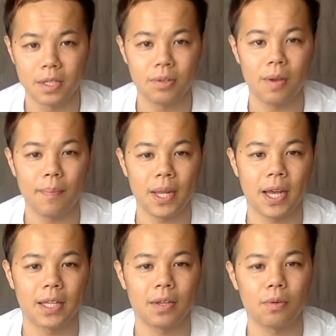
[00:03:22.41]
それはやっぱり
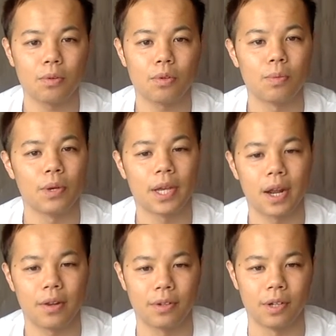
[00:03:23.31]
相手のことを思いや
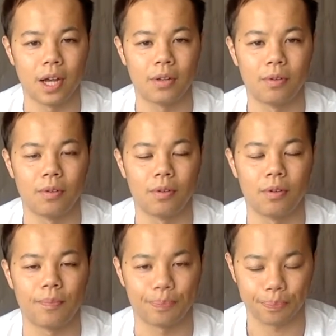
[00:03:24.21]
れる、あの、